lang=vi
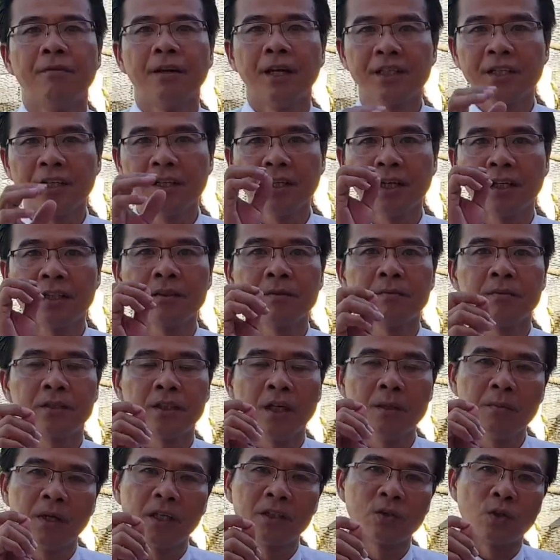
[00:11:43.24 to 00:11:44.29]
với chứng minh
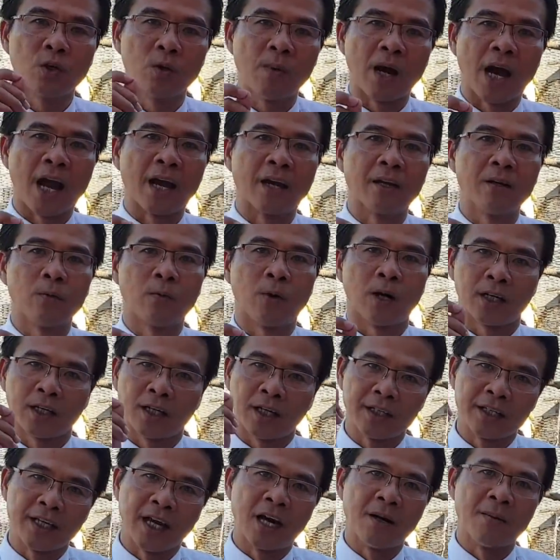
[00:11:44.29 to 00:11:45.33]
chứng minh của bạn
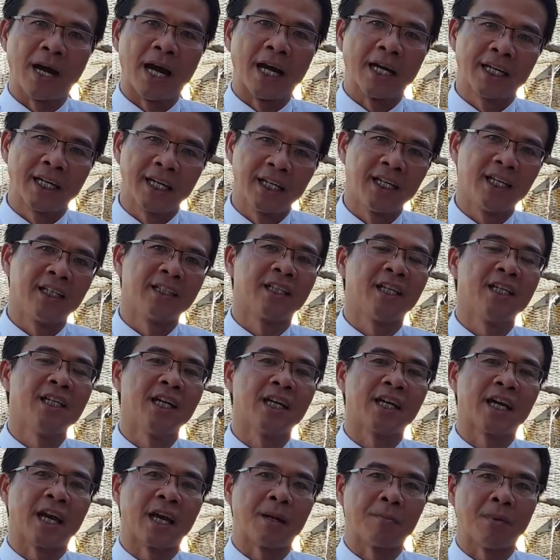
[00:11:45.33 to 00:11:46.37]
hoặc là vợ bạn khi lên ký
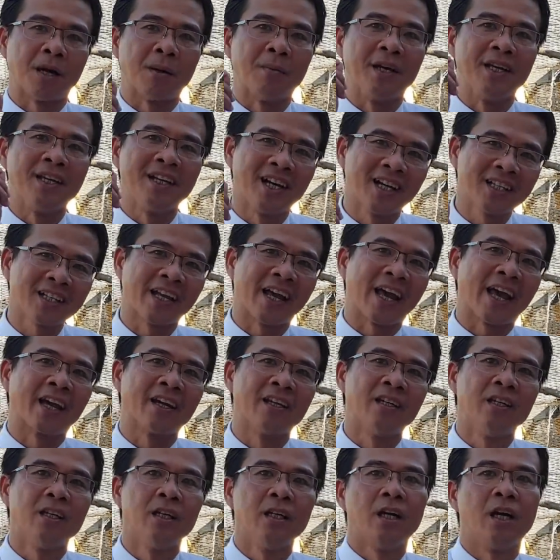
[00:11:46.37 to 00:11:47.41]
ngân hàng mà bị hết
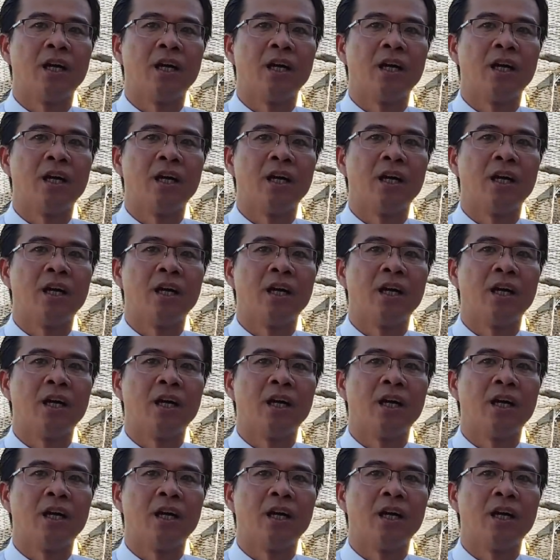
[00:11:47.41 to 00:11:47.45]
hạn